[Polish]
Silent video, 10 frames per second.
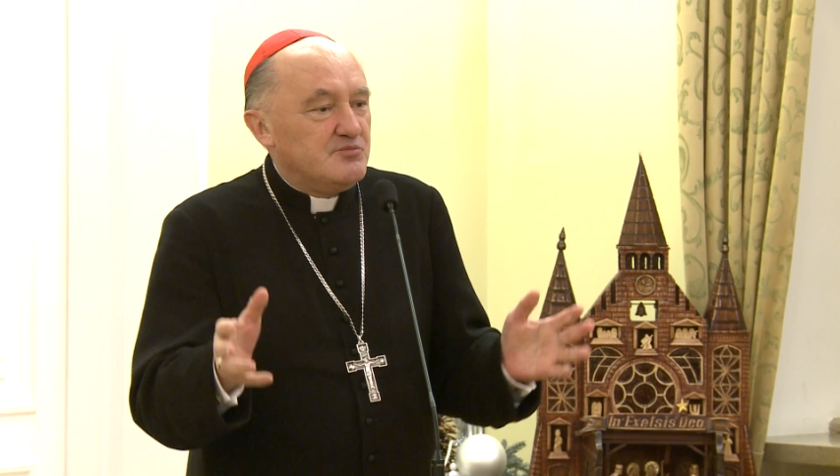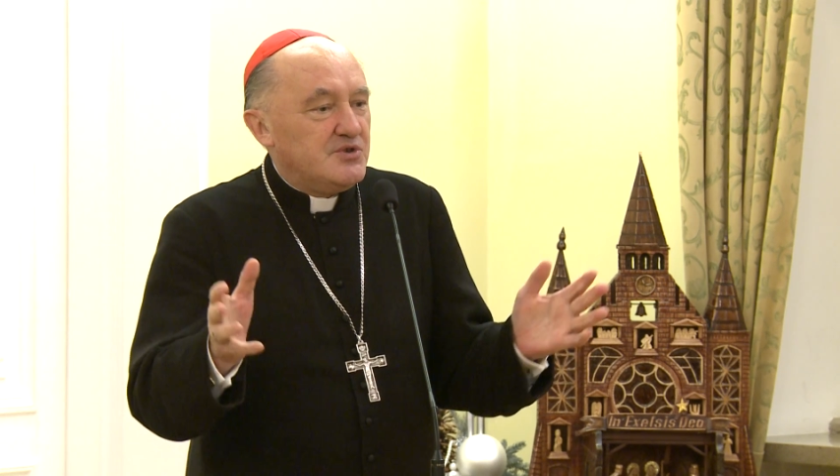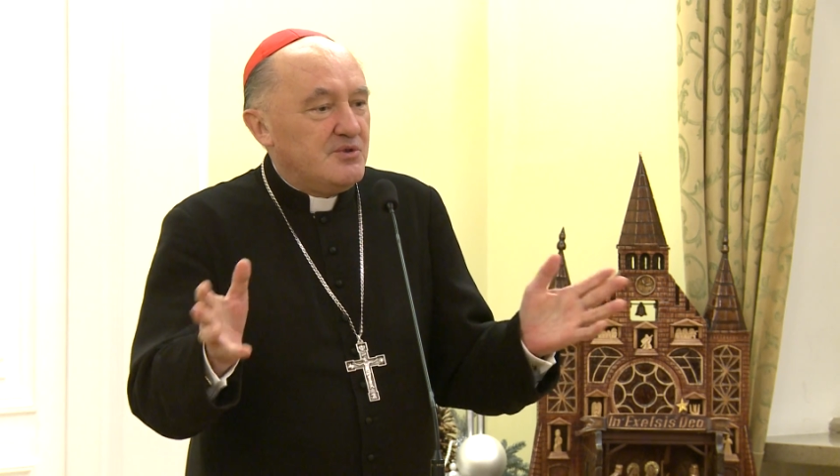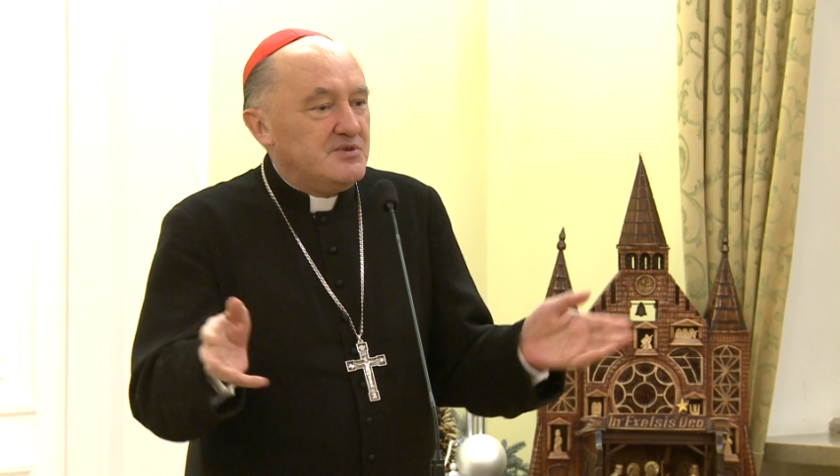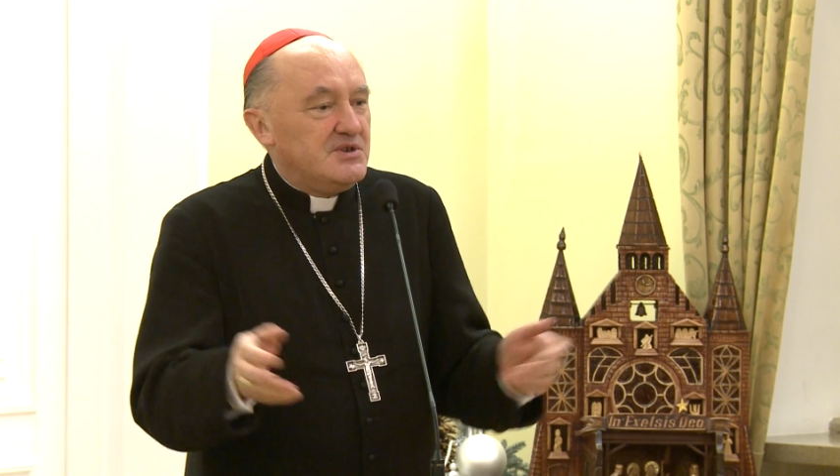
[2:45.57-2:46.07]

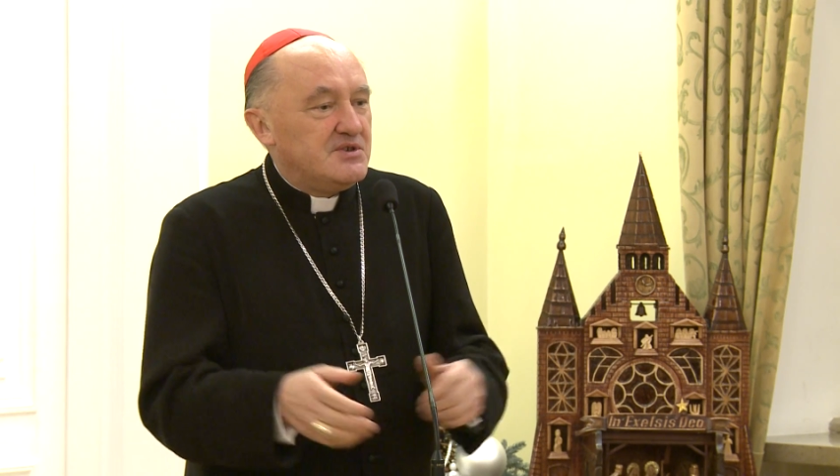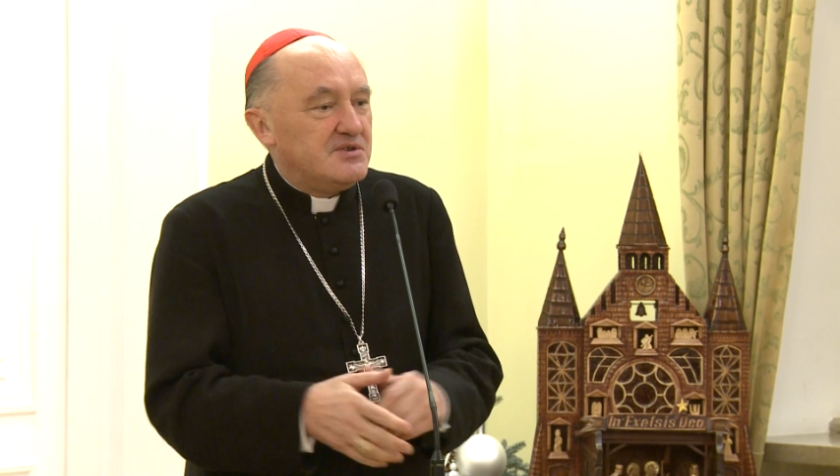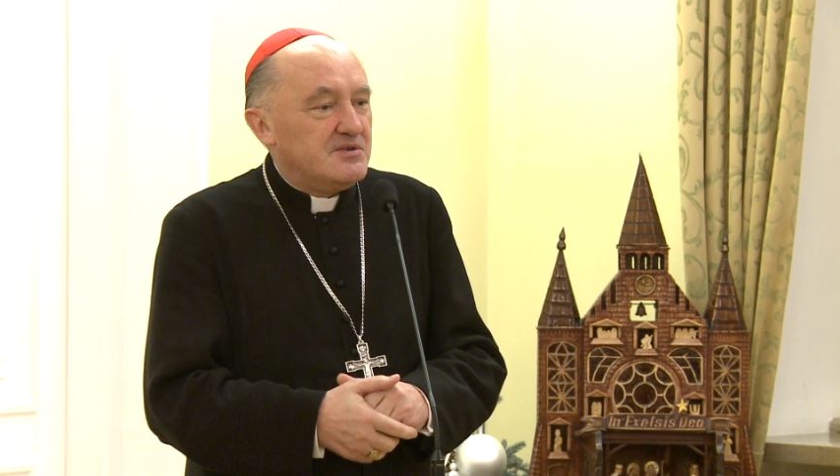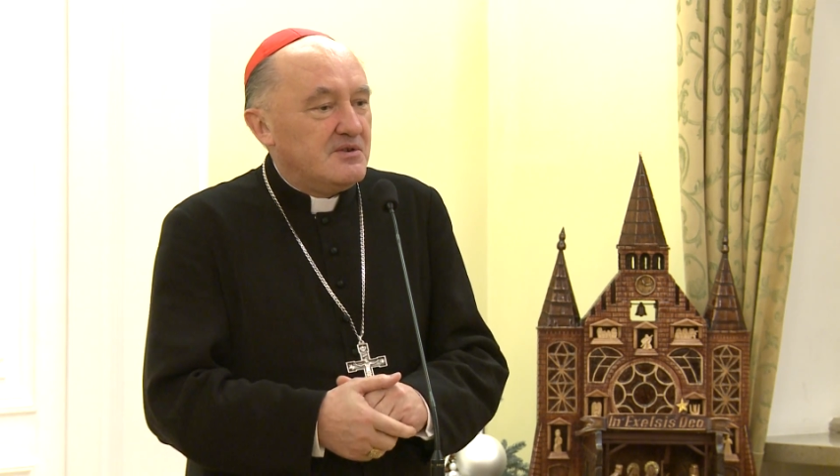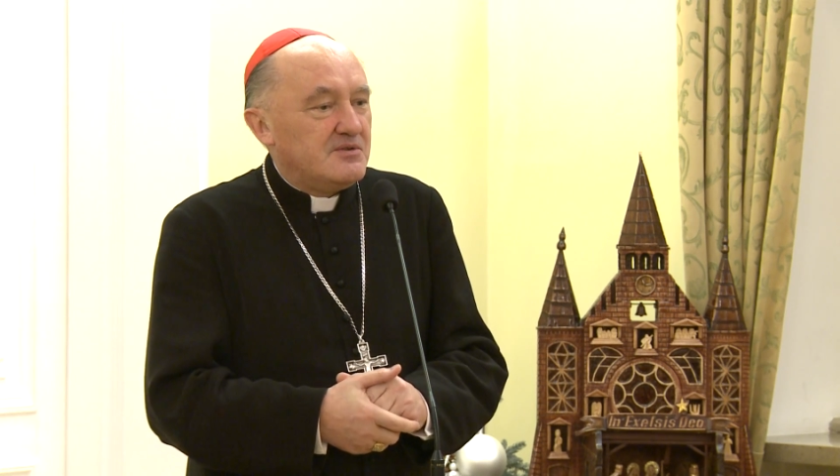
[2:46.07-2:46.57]
musiał
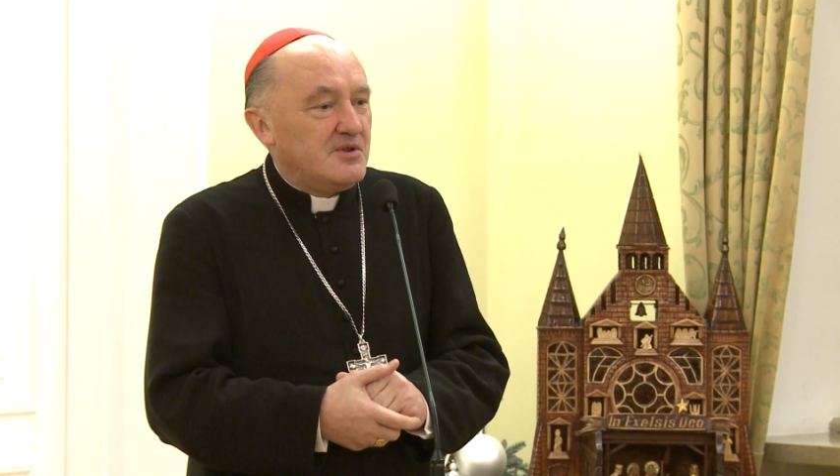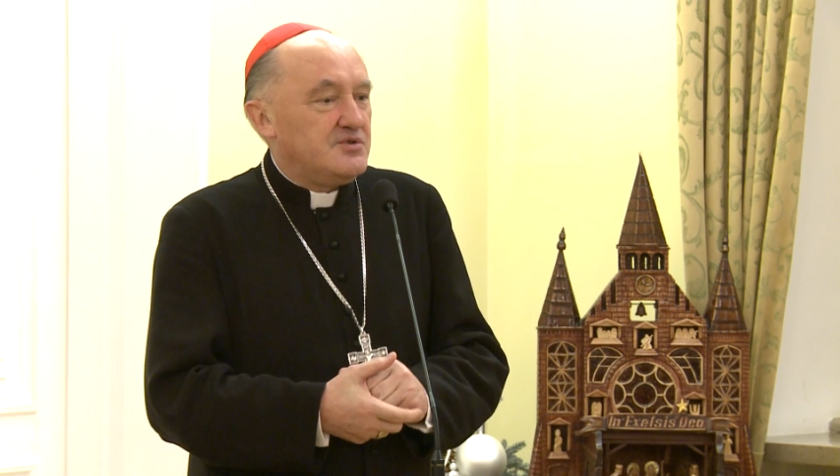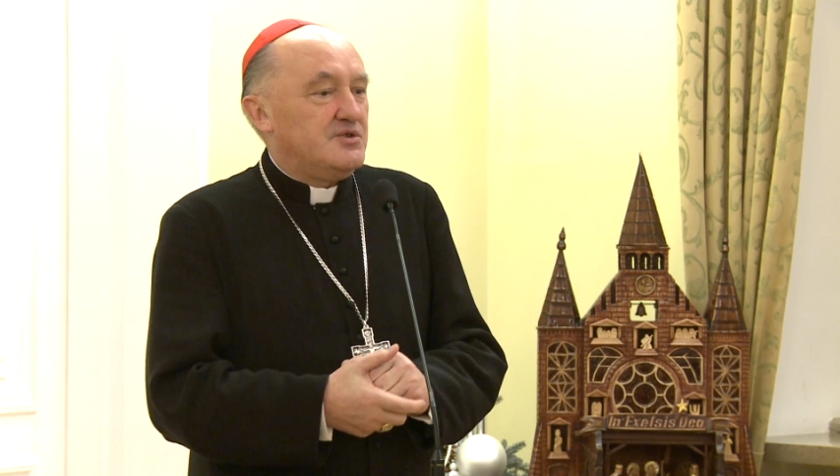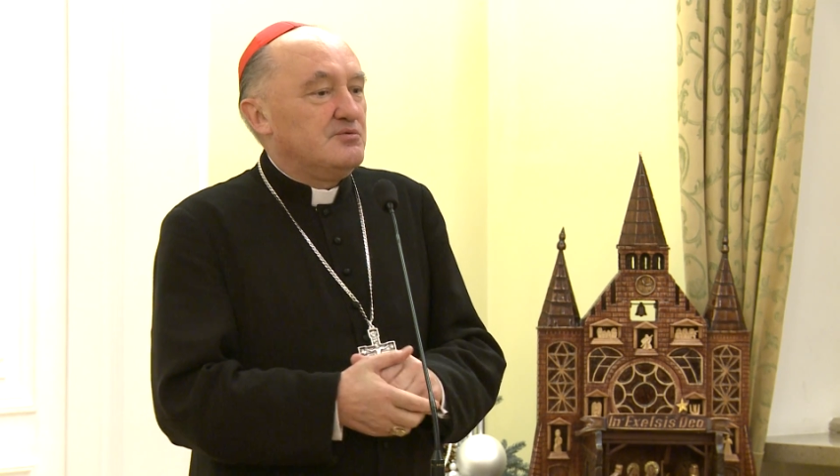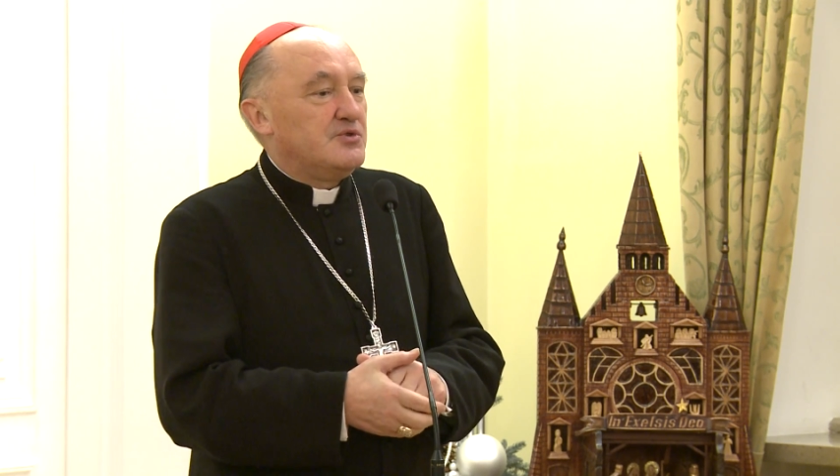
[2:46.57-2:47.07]
gdzieś
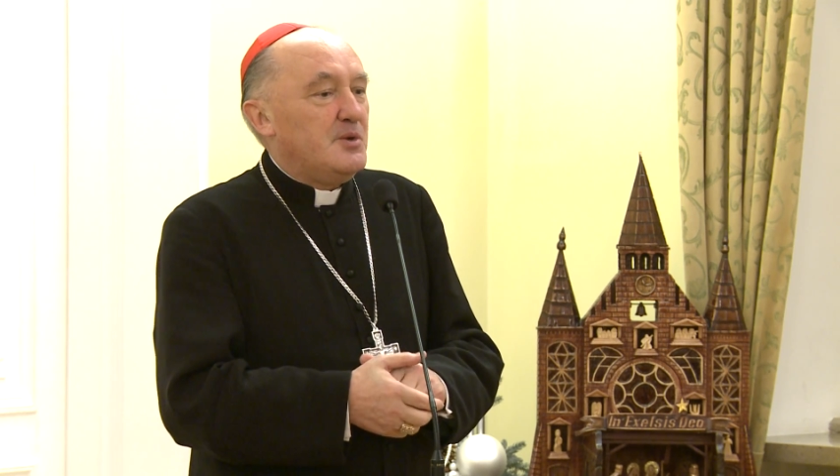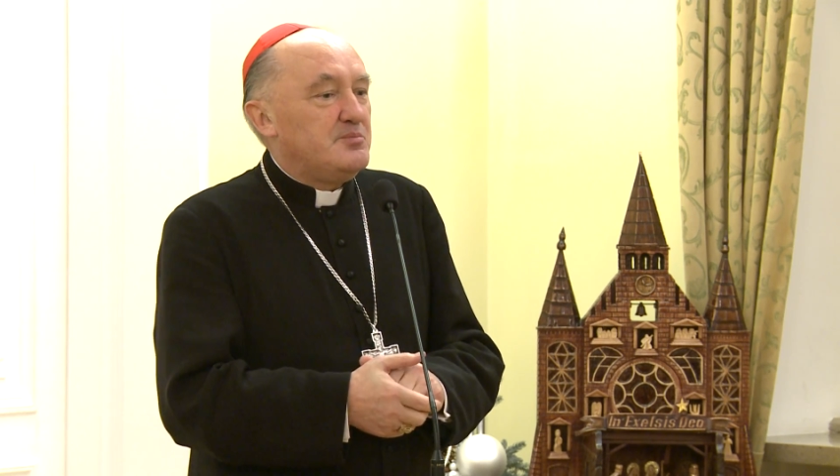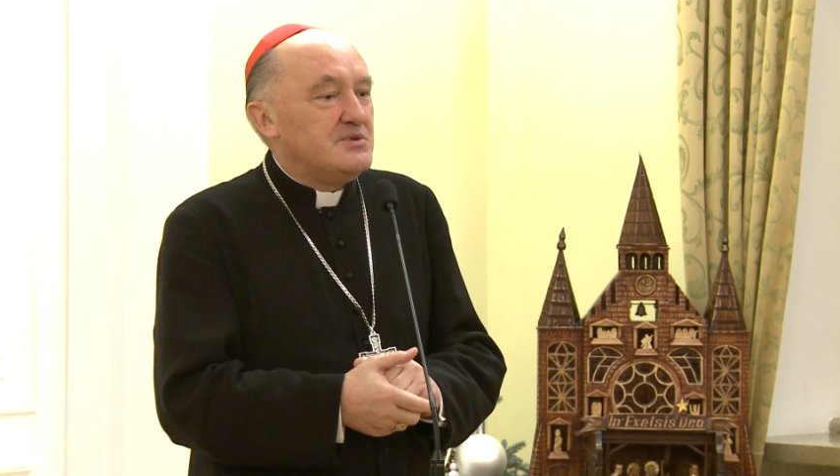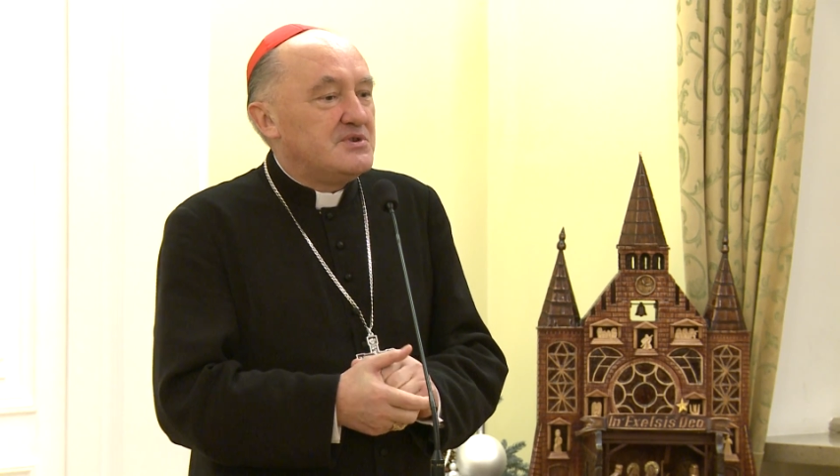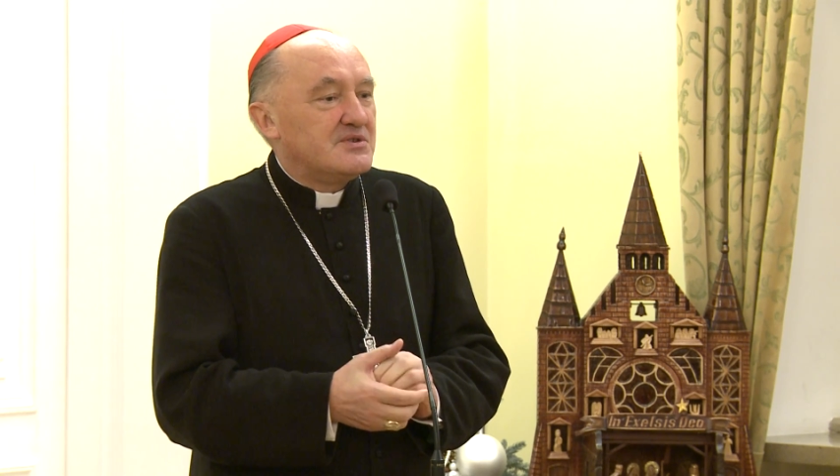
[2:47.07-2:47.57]
ktoś się utopić,